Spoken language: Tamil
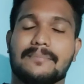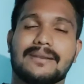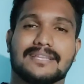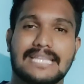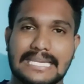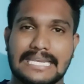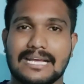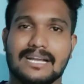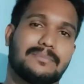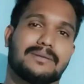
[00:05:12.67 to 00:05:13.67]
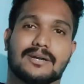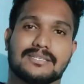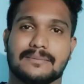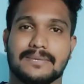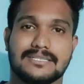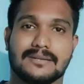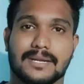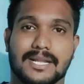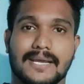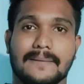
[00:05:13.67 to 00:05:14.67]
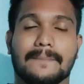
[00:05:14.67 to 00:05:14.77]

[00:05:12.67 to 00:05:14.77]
அப்படின்றத கீழே கமெண்ட் பாக்ஸ்ல மென்ஷன் பண்ணுங்க